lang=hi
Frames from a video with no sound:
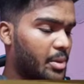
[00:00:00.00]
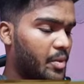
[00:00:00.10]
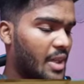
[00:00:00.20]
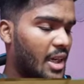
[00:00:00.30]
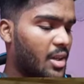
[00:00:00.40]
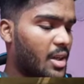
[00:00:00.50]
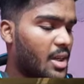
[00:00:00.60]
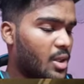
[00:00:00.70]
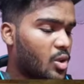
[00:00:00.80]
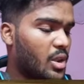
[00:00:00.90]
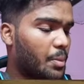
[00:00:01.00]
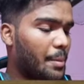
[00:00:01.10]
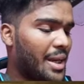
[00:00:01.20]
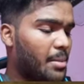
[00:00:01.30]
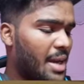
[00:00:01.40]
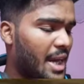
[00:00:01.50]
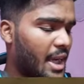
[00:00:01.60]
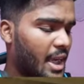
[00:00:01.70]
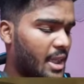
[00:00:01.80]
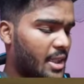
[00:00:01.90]
हैं अभी फिलहाल तो सबसे पहले मैं
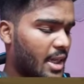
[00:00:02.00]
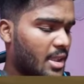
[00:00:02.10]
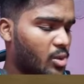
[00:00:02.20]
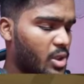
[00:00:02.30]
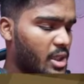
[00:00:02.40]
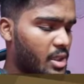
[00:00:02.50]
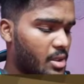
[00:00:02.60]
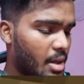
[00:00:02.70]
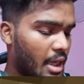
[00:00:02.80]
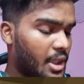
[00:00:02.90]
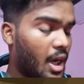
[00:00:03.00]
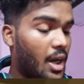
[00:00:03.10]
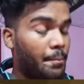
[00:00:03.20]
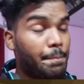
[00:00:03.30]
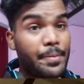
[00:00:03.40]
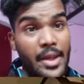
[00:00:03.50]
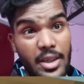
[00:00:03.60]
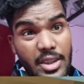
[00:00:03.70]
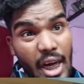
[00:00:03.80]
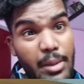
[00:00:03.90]
एक देखता हूँ कि अच्छा हाँ
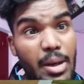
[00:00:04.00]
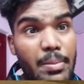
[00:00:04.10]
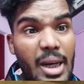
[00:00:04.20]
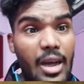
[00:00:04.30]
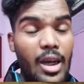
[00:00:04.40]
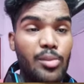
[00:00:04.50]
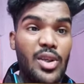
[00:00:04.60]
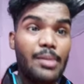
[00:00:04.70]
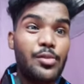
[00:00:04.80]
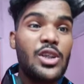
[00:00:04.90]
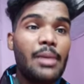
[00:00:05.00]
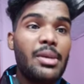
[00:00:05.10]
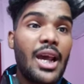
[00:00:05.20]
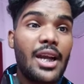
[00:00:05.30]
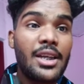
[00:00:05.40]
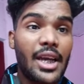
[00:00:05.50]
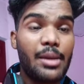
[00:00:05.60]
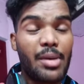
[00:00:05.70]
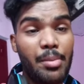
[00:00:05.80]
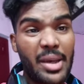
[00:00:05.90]
डायमंड मिला कहाँ मुझे मुझे मिला
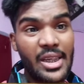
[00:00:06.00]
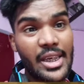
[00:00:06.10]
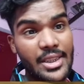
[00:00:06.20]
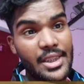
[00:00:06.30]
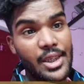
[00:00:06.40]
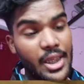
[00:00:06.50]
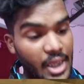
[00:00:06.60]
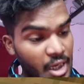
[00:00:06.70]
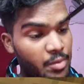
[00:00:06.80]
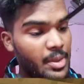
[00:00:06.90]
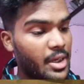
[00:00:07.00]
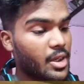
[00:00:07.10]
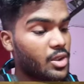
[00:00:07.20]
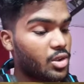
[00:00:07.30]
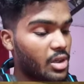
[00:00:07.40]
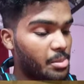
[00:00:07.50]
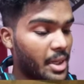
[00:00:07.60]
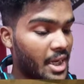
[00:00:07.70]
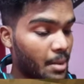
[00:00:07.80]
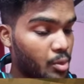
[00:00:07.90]
डायमंड मेरी एक सीक्रेट केव में जो कि
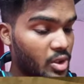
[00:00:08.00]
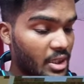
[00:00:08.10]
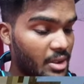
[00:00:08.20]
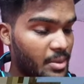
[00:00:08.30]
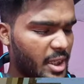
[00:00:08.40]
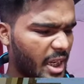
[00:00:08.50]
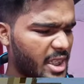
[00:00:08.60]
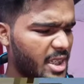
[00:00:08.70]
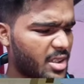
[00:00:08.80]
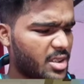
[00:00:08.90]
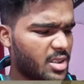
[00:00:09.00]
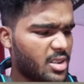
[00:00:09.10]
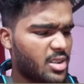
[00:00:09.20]
मैंने आपको शायद दिखाई है